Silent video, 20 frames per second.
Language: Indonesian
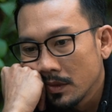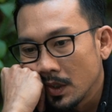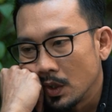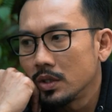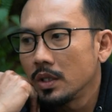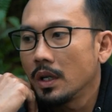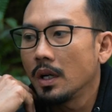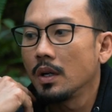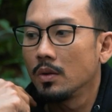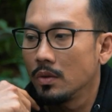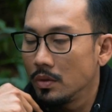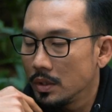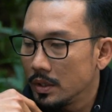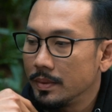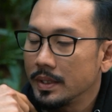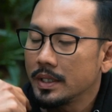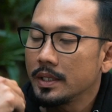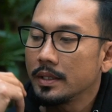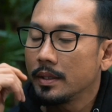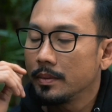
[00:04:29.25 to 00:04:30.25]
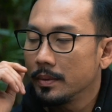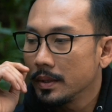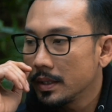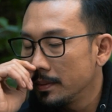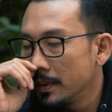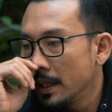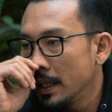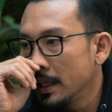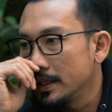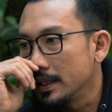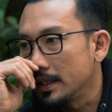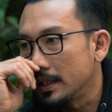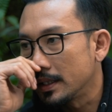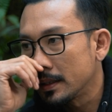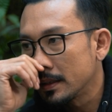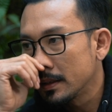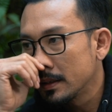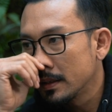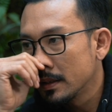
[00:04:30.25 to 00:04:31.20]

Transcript: gue sih kalau gue sih masih terima-terima aja